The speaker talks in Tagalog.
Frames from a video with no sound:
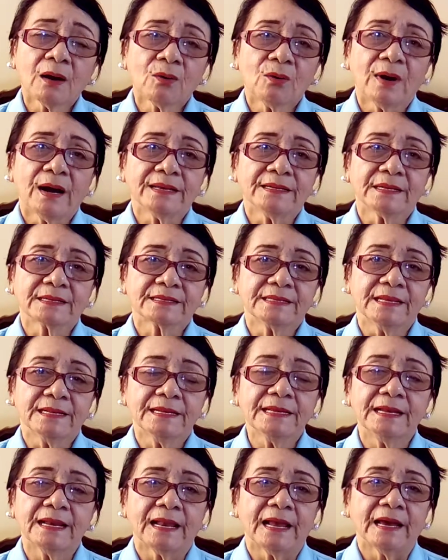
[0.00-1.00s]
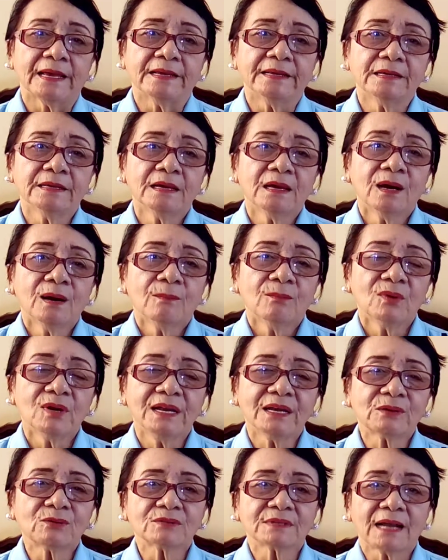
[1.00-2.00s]
ako ay nagninilay,
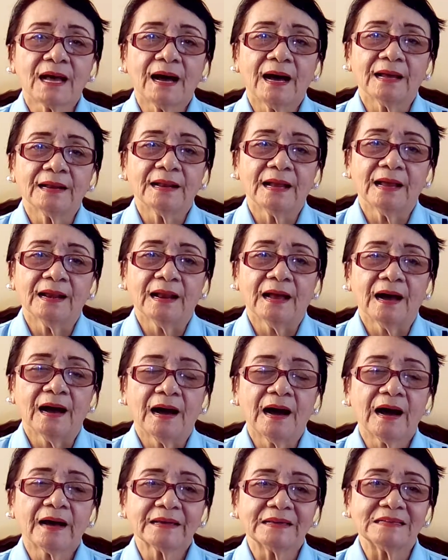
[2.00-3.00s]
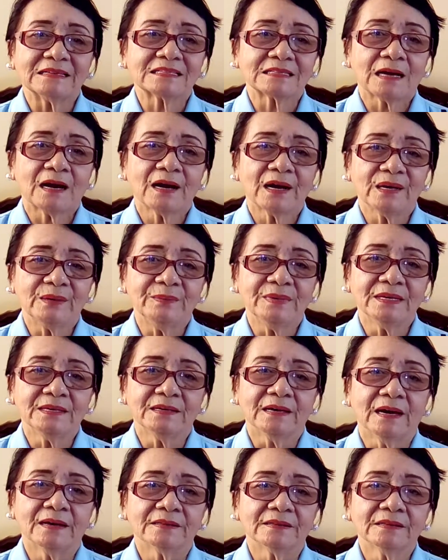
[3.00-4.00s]
mali kong naaalala ang aking isang
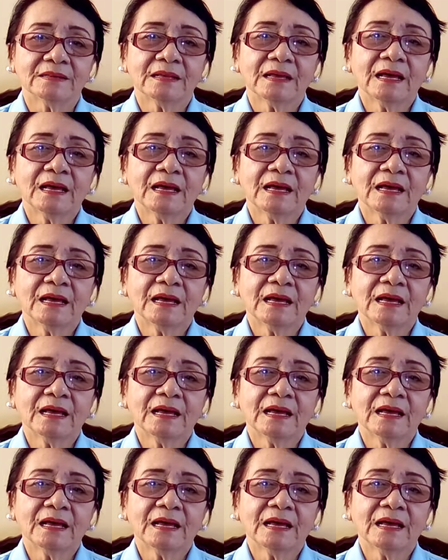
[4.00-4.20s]
kaibigan.